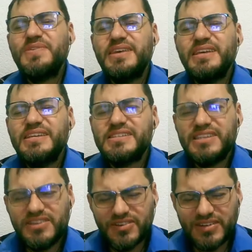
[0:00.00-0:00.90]

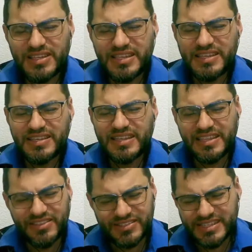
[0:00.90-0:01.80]
Señor, y,
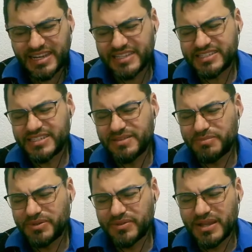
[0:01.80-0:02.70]
nos traes siempre
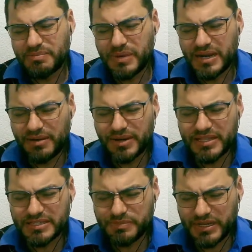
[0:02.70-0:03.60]
una palabra de
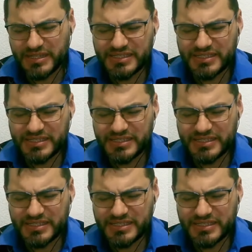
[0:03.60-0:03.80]
esperanza.